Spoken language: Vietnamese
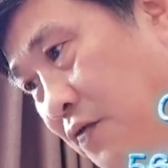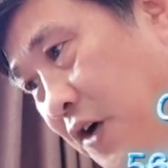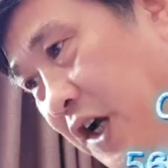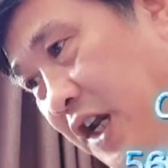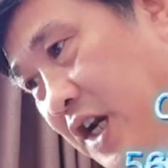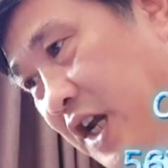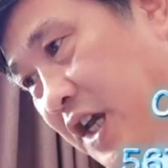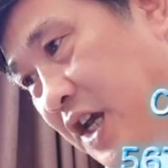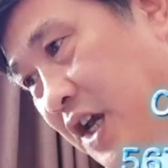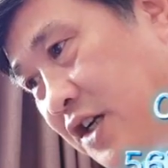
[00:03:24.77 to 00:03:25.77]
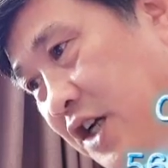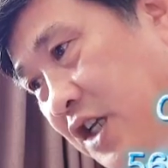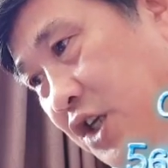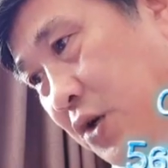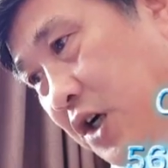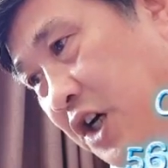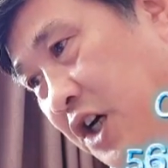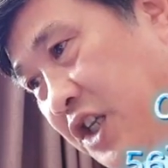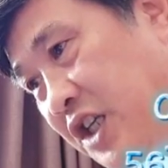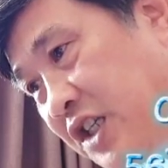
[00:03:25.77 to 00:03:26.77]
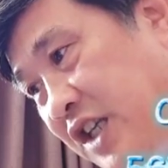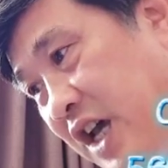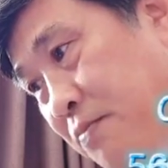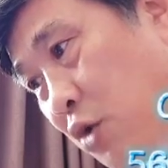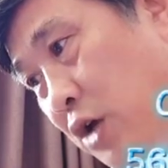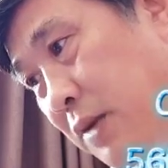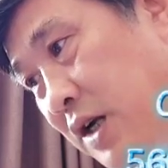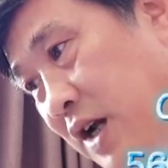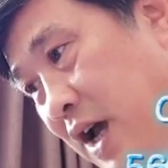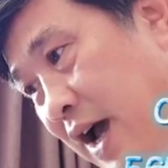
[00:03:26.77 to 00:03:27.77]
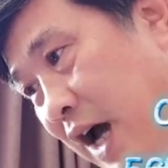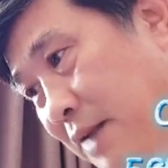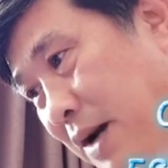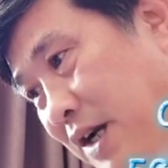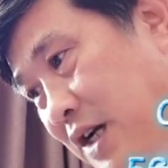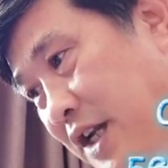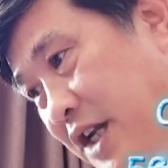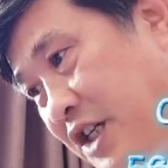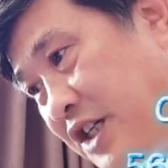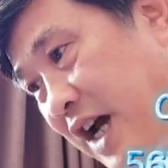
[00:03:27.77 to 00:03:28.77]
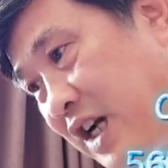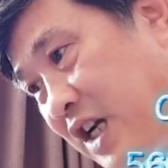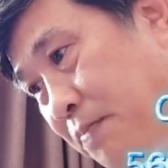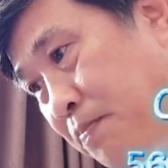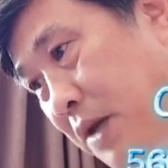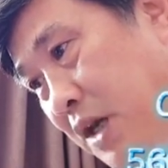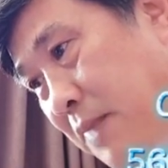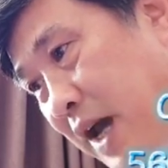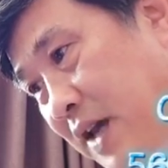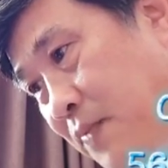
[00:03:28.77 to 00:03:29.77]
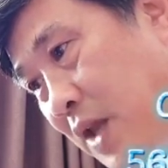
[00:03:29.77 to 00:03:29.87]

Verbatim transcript: Vừa nghĩ đến đây, rất nhiều người nhìn xem Bùi nguyên Minh ánh mắt liền tràn ngập mỉa mai,